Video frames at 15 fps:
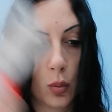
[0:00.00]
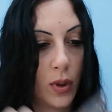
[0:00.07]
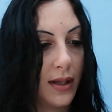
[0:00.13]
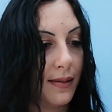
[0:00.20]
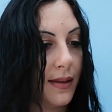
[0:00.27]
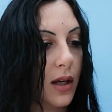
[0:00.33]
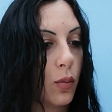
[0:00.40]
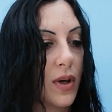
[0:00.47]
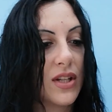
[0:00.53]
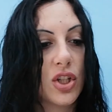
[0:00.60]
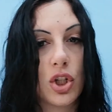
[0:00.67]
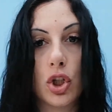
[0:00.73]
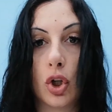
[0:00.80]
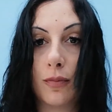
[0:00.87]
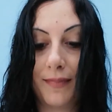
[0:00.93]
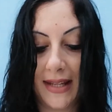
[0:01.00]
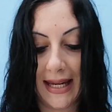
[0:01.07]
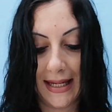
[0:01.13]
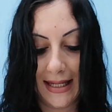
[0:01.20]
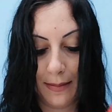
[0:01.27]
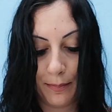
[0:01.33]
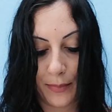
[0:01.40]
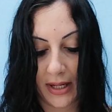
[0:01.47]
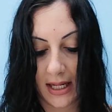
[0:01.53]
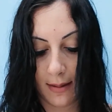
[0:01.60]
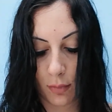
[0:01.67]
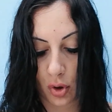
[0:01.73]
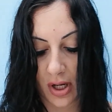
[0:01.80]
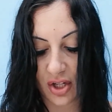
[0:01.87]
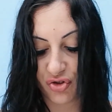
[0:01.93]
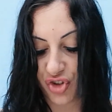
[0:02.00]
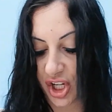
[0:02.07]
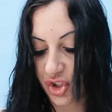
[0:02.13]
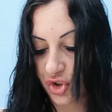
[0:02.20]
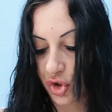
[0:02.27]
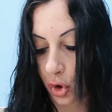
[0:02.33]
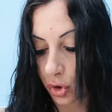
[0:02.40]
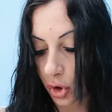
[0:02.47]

quindi questo è il primo aggeggio